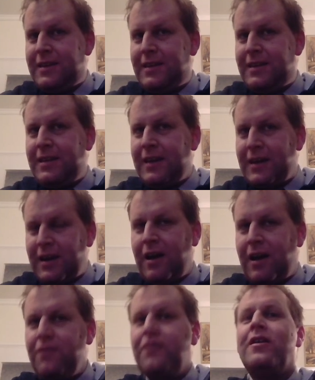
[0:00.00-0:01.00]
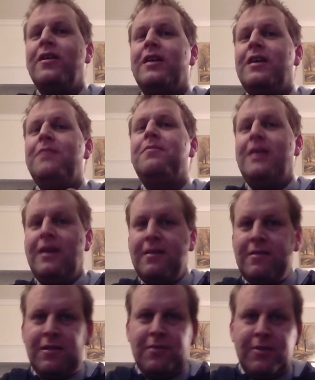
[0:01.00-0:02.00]
der Graph im
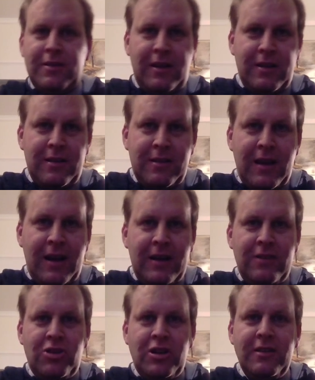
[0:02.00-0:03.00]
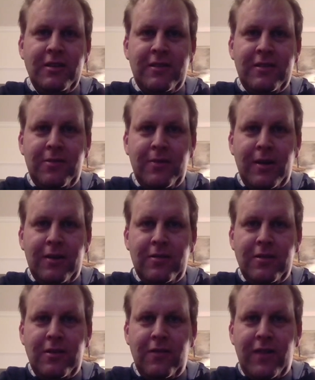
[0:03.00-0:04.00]
ersten Quadranten einschließt. Das wäre also
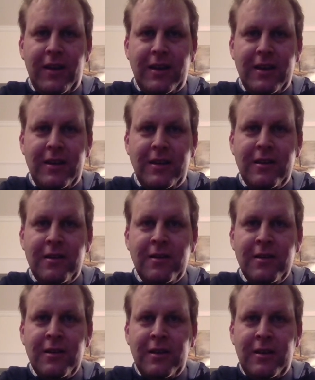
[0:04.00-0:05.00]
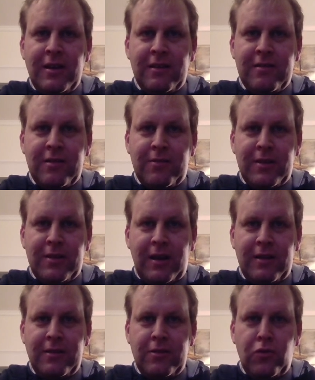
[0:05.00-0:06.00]
die Fläche hier. Erster
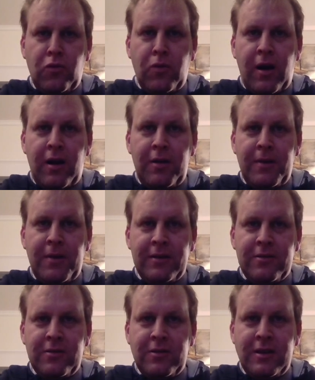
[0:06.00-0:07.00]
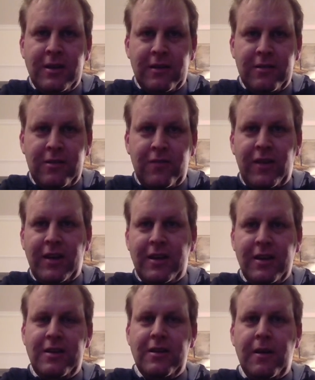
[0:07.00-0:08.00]
Quadrant ist oberhalb, also die ganze
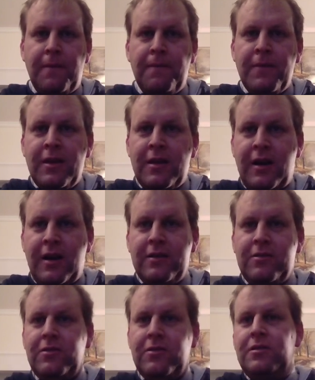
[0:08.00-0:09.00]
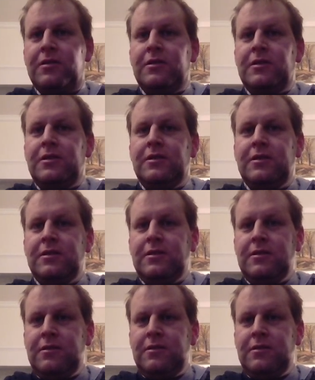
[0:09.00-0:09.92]
Fläche hier. Also, äh,